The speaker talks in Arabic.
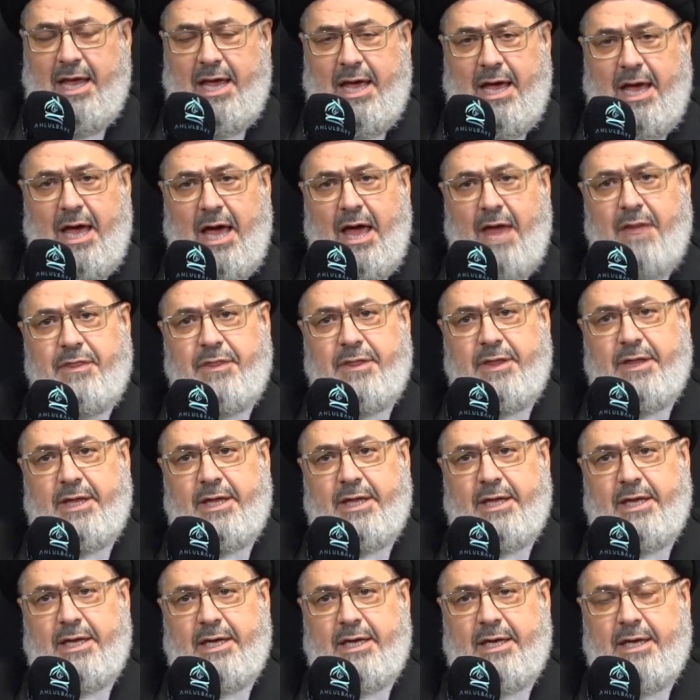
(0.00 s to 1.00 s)

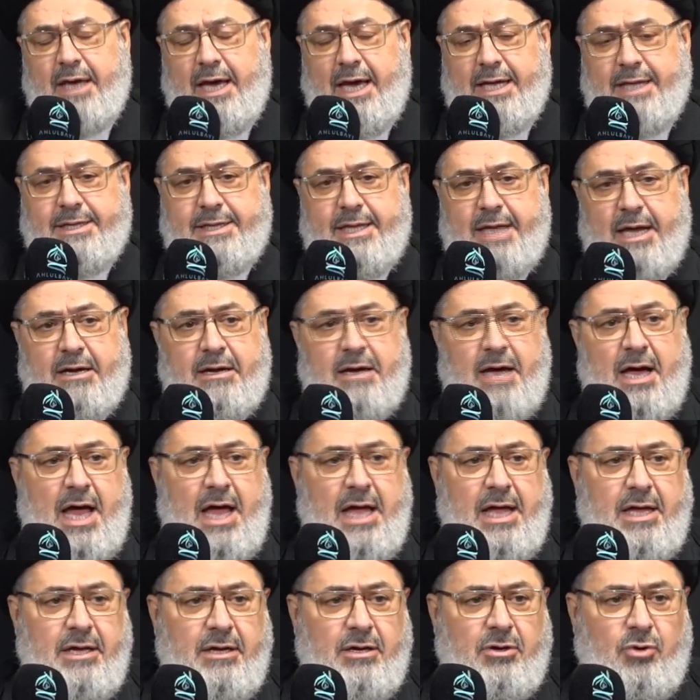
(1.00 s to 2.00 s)
هذه
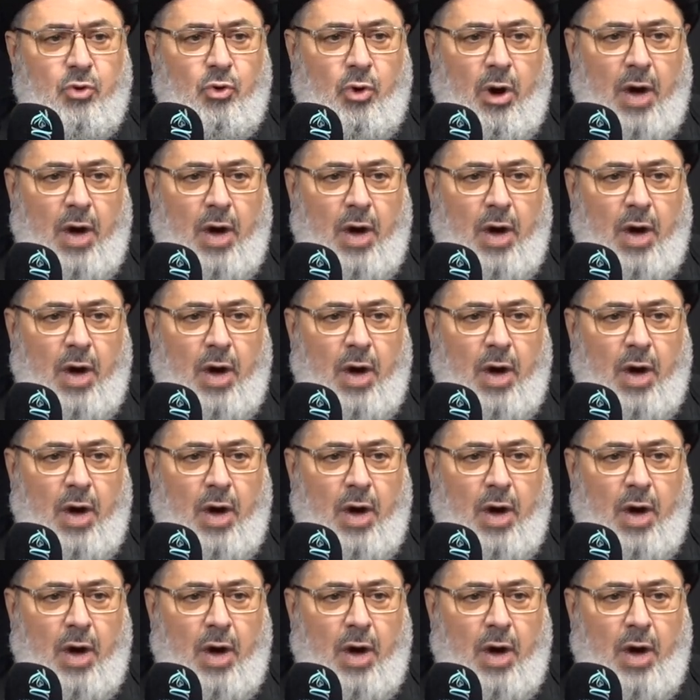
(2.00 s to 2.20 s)
الدقائق